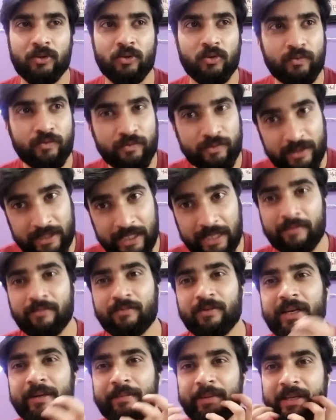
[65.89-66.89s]
तो सेम
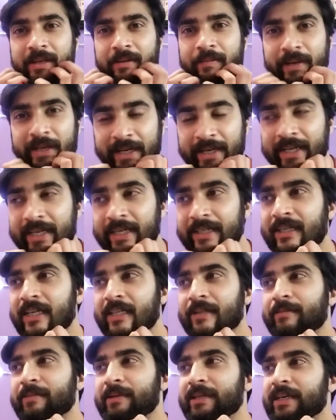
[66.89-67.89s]
वही मेरे बी के
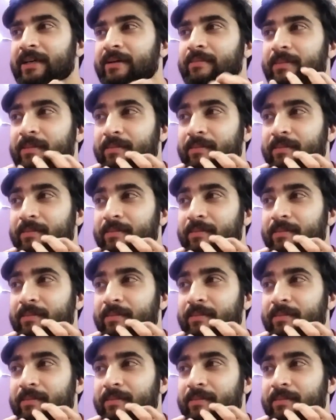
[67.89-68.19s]
साथ भी है